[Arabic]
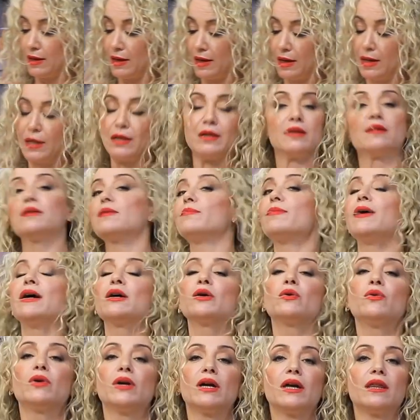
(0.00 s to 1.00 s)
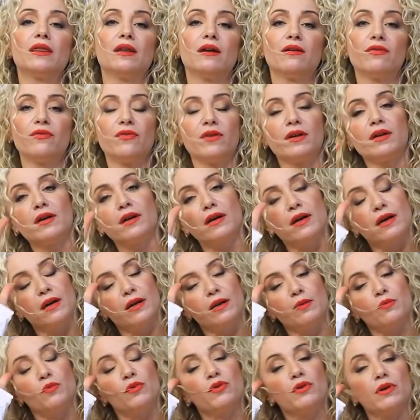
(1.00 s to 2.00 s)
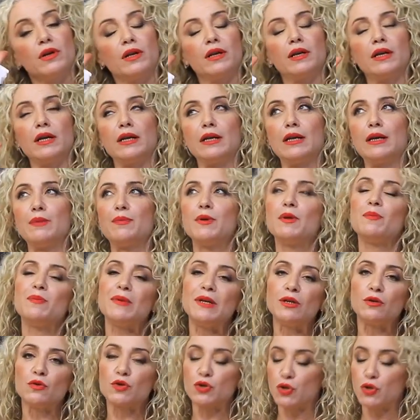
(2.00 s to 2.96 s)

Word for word: الباكو هذا فيه لي بيبيتو